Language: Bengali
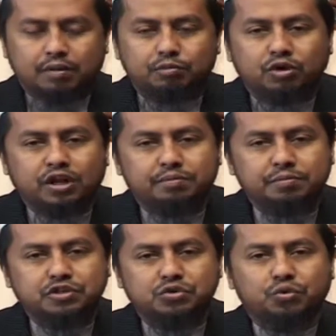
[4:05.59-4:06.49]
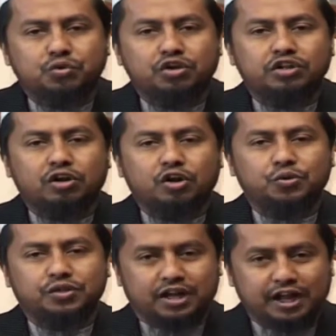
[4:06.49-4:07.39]
আবদুল্লাহ ইবনি মাসউদ
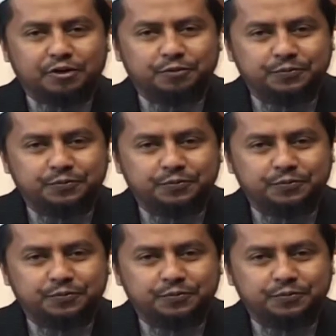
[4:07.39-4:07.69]
আল্লাহ তাআলা